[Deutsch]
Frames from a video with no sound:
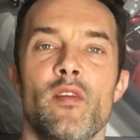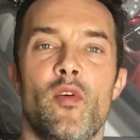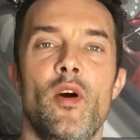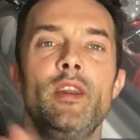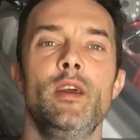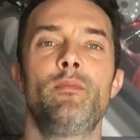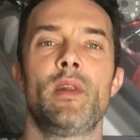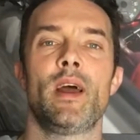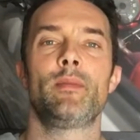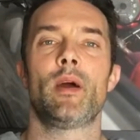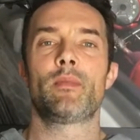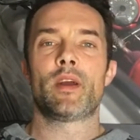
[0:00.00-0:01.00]
Freunde,
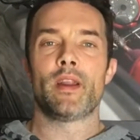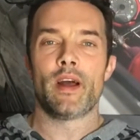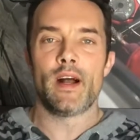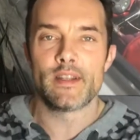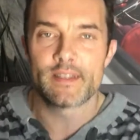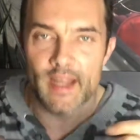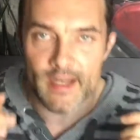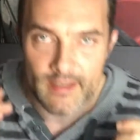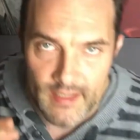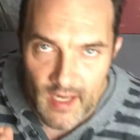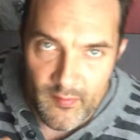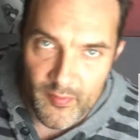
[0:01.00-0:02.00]
bleibt am Kanal,
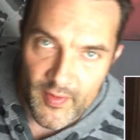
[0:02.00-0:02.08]
denkt dran,